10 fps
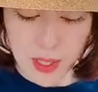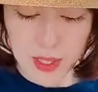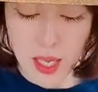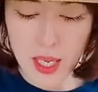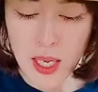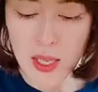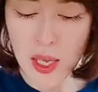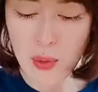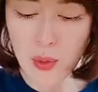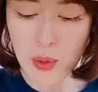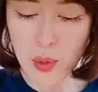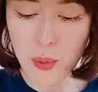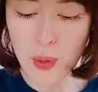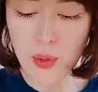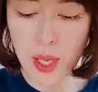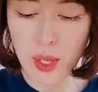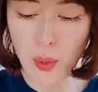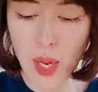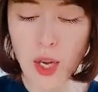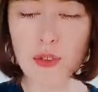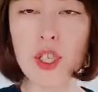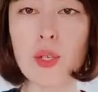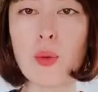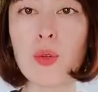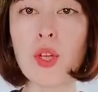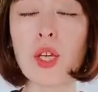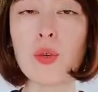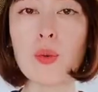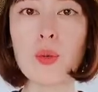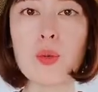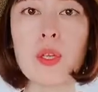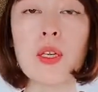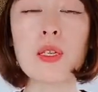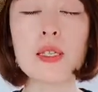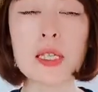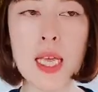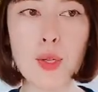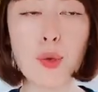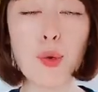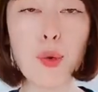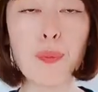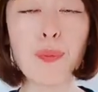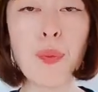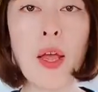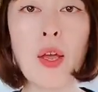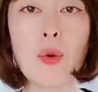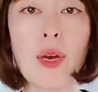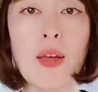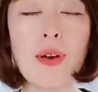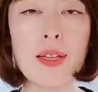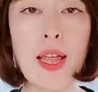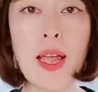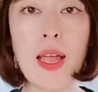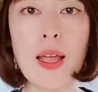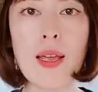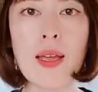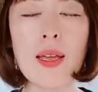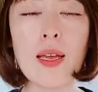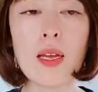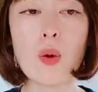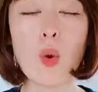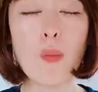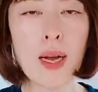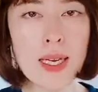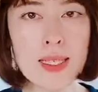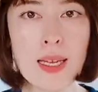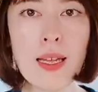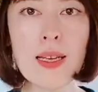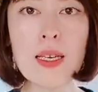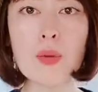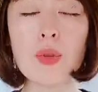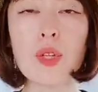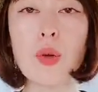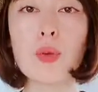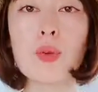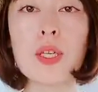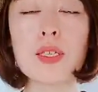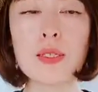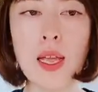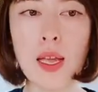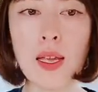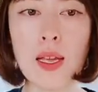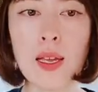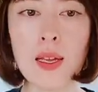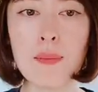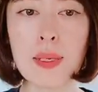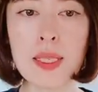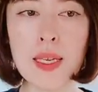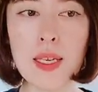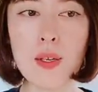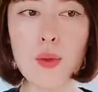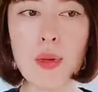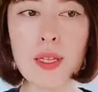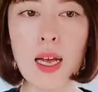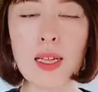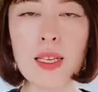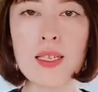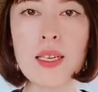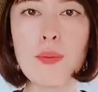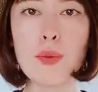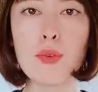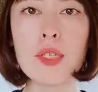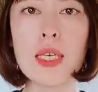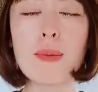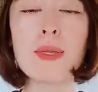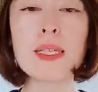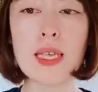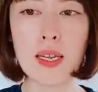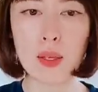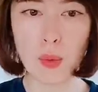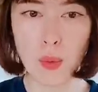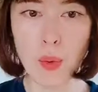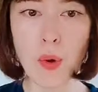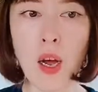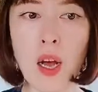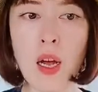責任を自分で取れる人っていうことなんですけど、これはねごまかさない人ってことですね。まあ、さっきのまた話に戻っちゃいますけれども、